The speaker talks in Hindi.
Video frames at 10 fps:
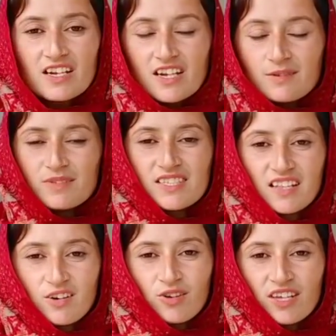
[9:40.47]
गर्मी
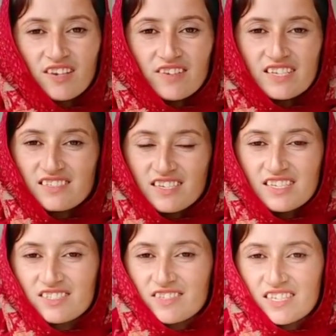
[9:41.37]
ज़्यादा होने की वजह से
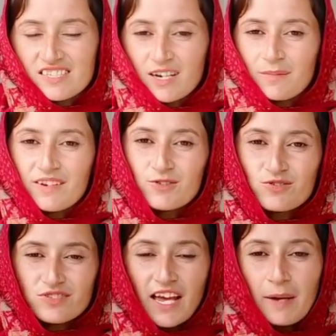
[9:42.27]
इस वजह से हमने
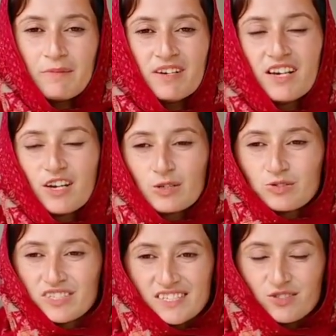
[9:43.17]
उस टाइम
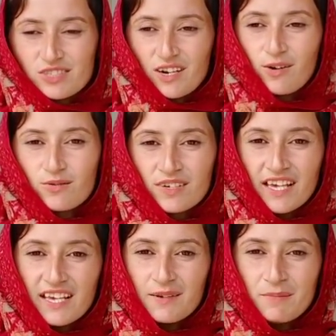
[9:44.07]
कुछ नहीं सोचा और
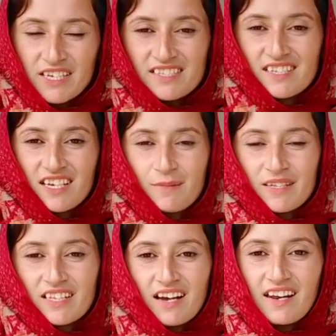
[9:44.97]
उनके मीटर से ही
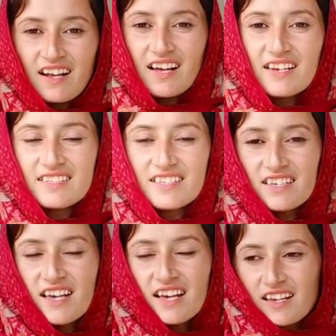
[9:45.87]
हमने तार लगा ली
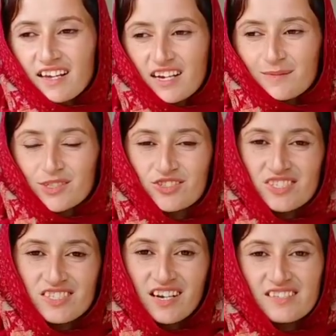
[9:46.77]
थी कि गर्मी तो
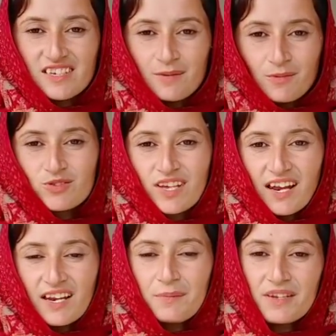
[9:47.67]
जिस तरह से हम
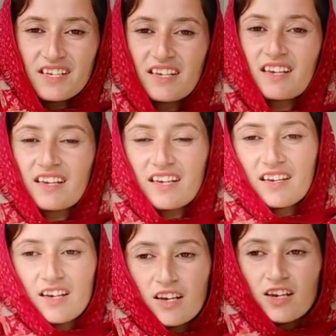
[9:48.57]
गुजार ले फिर देखेंगे
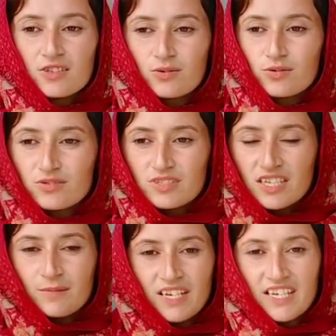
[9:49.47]
तो
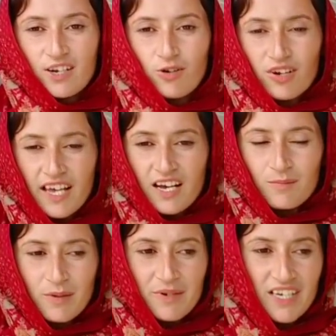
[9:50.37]
तीन महीने हो गए हैं
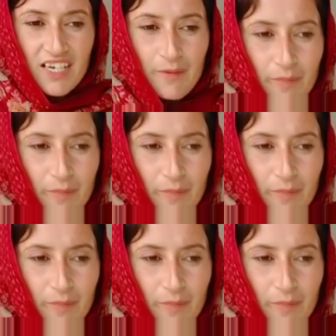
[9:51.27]
हमने मीटर के